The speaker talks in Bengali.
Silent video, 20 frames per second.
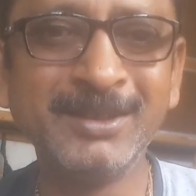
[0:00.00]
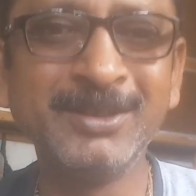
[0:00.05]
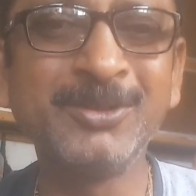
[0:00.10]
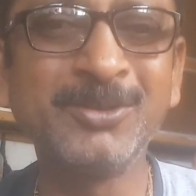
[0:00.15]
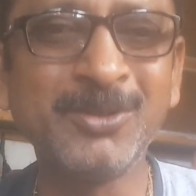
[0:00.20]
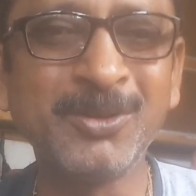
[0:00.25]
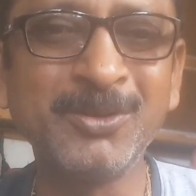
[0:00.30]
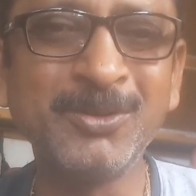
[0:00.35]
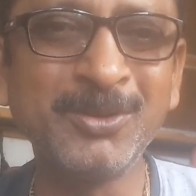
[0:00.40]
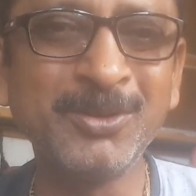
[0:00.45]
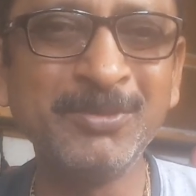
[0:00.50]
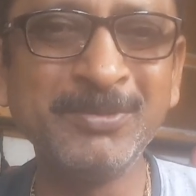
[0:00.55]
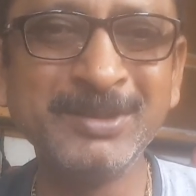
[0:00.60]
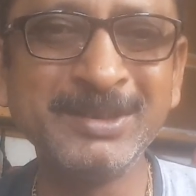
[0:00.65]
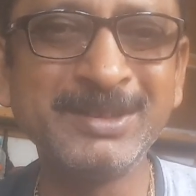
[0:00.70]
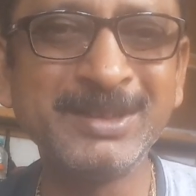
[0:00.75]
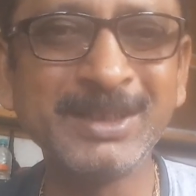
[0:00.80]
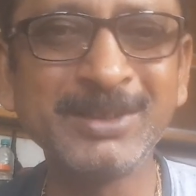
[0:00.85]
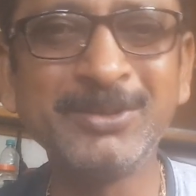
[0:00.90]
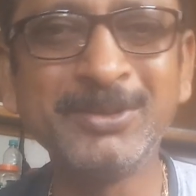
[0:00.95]
কিন্তু কখনো
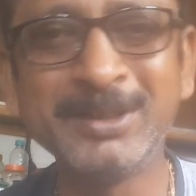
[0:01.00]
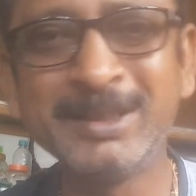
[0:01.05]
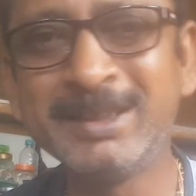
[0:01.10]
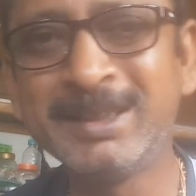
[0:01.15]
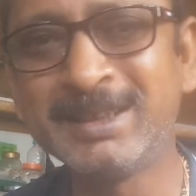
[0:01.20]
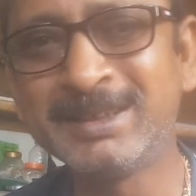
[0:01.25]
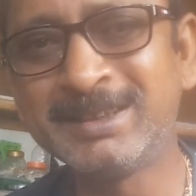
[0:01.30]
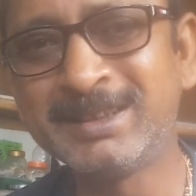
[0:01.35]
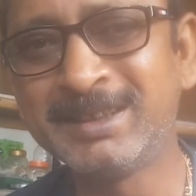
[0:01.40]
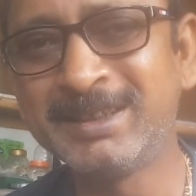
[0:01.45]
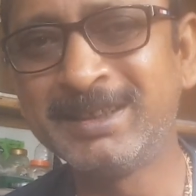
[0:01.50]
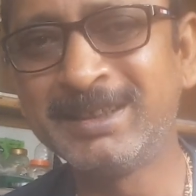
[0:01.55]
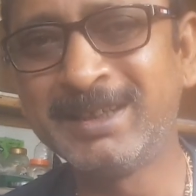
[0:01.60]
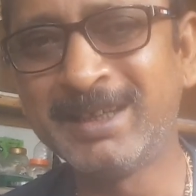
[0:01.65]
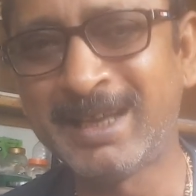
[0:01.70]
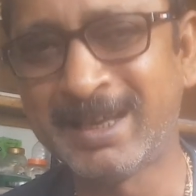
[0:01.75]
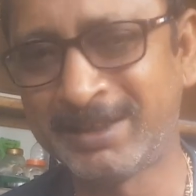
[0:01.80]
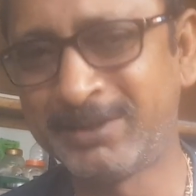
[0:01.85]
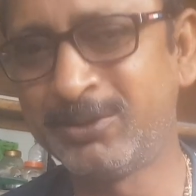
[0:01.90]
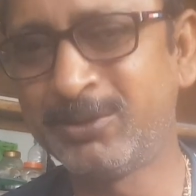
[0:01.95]
মিস্টেক হয়ে যাচ্ছে
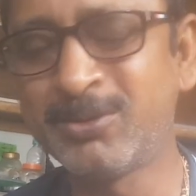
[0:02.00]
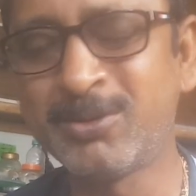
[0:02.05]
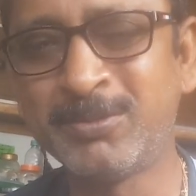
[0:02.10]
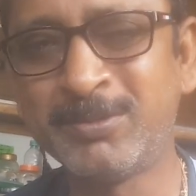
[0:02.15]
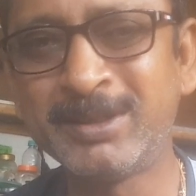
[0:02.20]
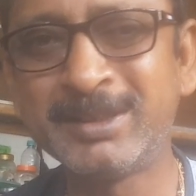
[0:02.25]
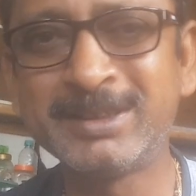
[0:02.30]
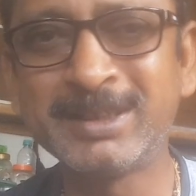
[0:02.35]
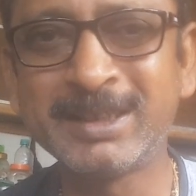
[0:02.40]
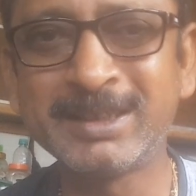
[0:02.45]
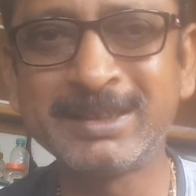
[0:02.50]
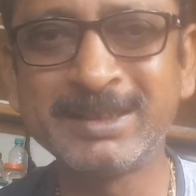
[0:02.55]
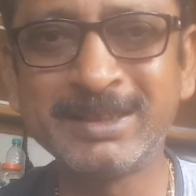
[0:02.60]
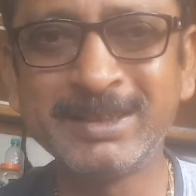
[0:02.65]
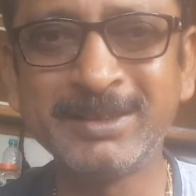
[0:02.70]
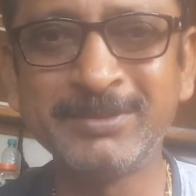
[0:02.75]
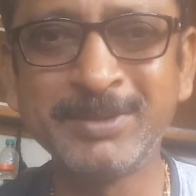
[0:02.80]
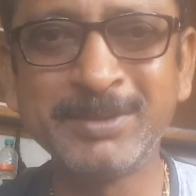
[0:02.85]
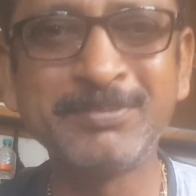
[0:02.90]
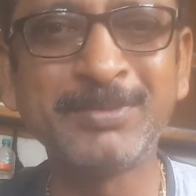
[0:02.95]
এত কমেন্টস আসছে
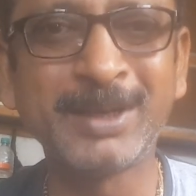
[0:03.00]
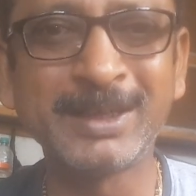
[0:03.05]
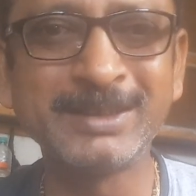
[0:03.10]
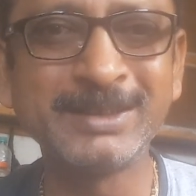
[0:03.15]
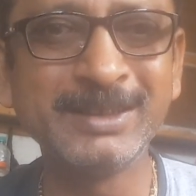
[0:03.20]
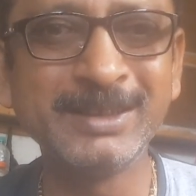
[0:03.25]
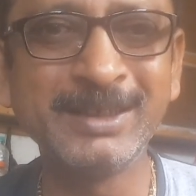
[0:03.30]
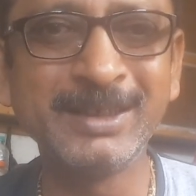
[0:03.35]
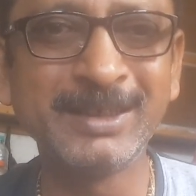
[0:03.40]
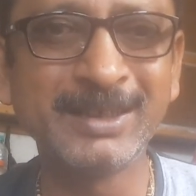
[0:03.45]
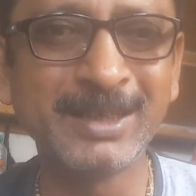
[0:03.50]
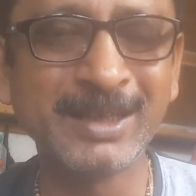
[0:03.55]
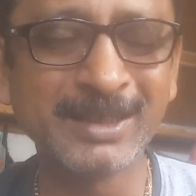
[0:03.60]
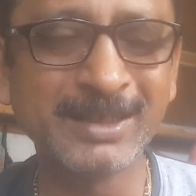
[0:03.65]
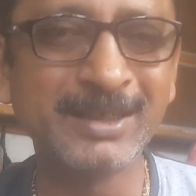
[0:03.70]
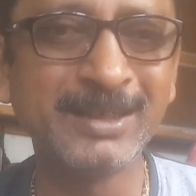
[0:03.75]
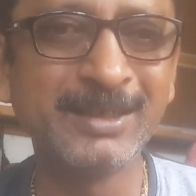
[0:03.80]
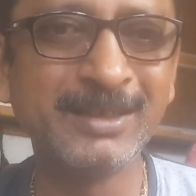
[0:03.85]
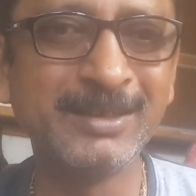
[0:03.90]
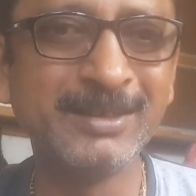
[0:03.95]
আমি পারছি না
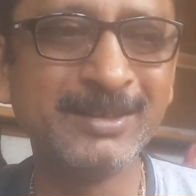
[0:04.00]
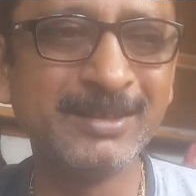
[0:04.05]
একা